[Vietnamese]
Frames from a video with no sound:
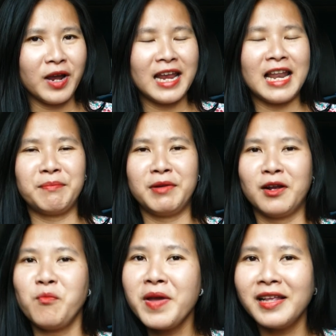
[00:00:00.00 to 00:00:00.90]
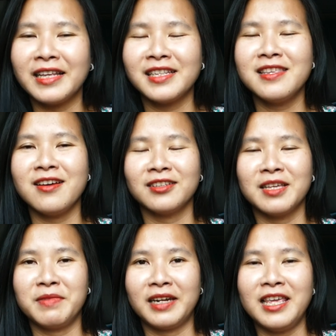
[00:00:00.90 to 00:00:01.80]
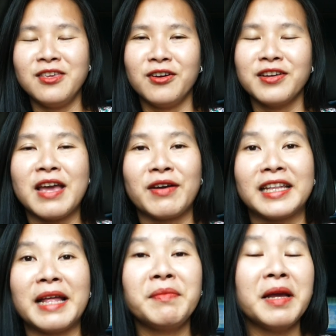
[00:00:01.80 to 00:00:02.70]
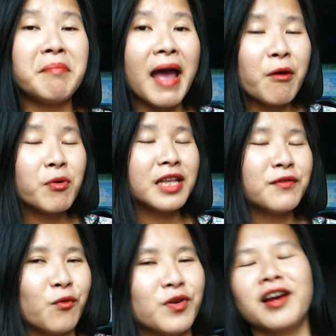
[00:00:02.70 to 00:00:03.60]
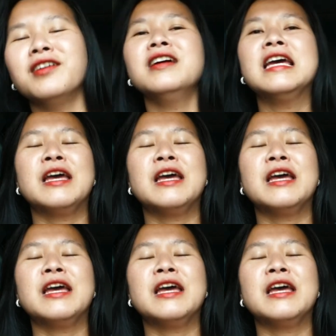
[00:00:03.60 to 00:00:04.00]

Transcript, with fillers: hay là mình không biết ngày sinh nhật thì mình hãy dựa vào ngày 8 tháng 3 quốc tế phụ nữ